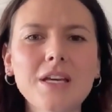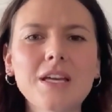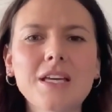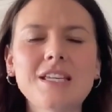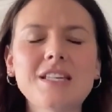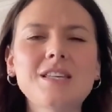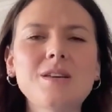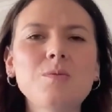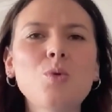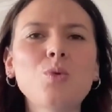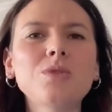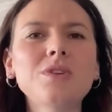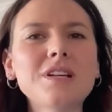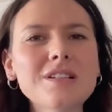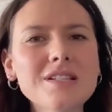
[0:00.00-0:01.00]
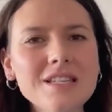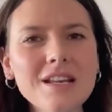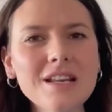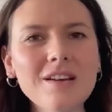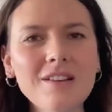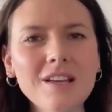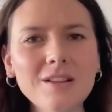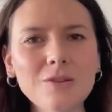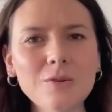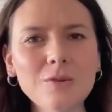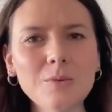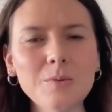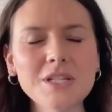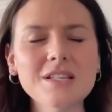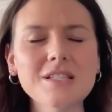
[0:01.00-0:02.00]
hicimos un tercer evento
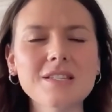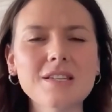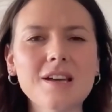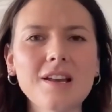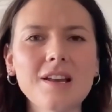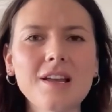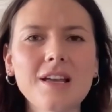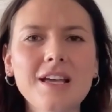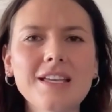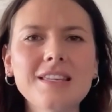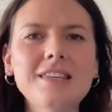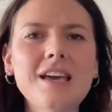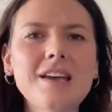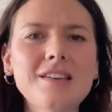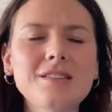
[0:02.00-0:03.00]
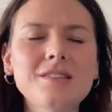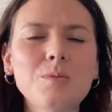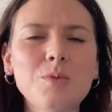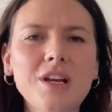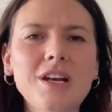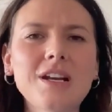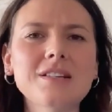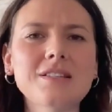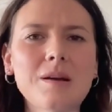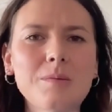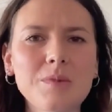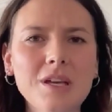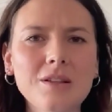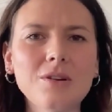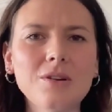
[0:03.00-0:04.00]
presencial, ya hicimos el
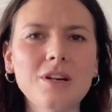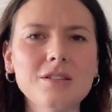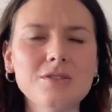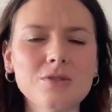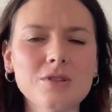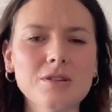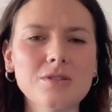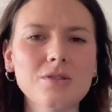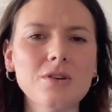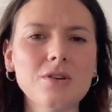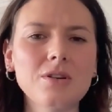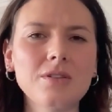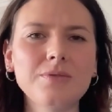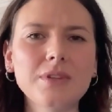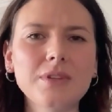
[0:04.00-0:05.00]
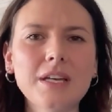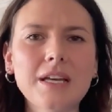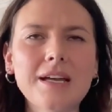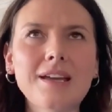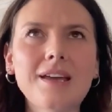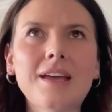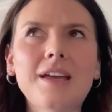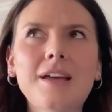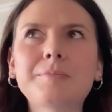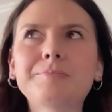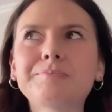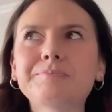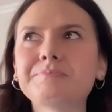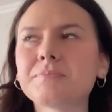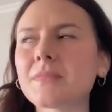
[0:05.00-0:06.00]
lanzamiento de la asociación
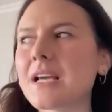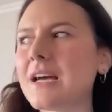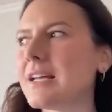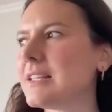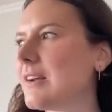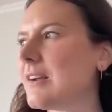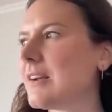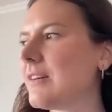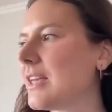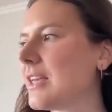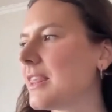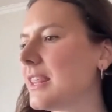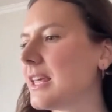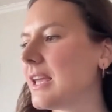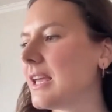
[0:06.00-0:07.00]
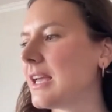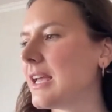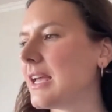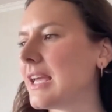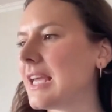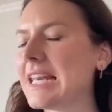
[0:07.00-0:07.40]
em, a través del